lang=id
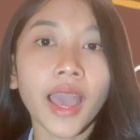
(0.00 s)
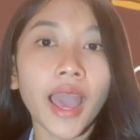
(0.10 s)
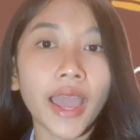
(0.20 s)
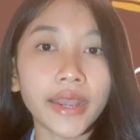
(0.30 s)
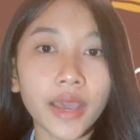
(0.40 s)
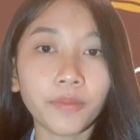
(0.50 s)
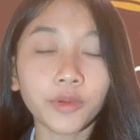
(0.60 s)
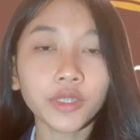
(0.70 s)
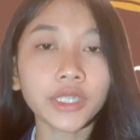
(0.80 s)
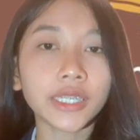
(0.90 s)

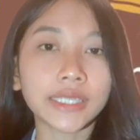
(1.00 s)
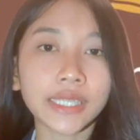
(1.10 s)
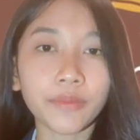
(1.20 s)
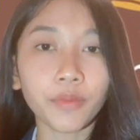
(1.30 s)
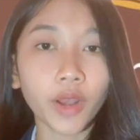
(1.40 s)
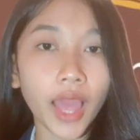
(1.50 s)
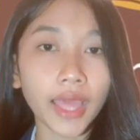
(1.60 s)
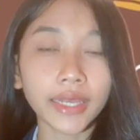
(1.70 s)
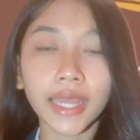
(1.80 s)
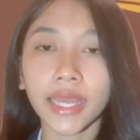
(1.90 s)
Adapun kesimpulan
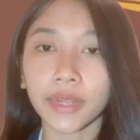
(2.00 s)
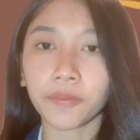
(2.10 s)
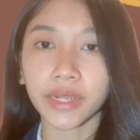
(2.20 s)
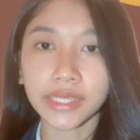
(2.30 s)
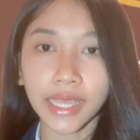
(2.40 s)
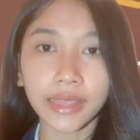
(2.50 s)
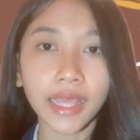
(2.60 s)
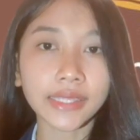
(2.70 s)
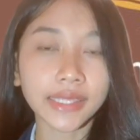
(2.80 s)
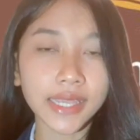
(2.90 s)
dari
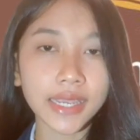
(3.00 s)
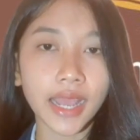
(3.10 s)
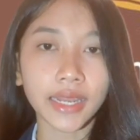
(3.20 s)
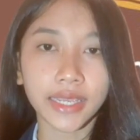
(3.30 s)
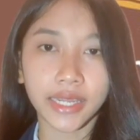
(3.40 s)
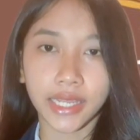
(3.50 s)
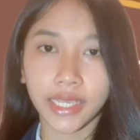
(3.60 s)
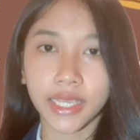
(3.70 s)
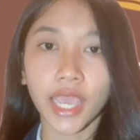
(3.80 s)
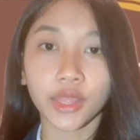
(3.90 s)
presentasi kali ini
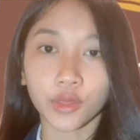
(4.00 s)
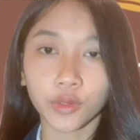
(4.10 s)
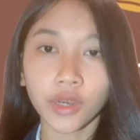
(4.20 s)
yaitu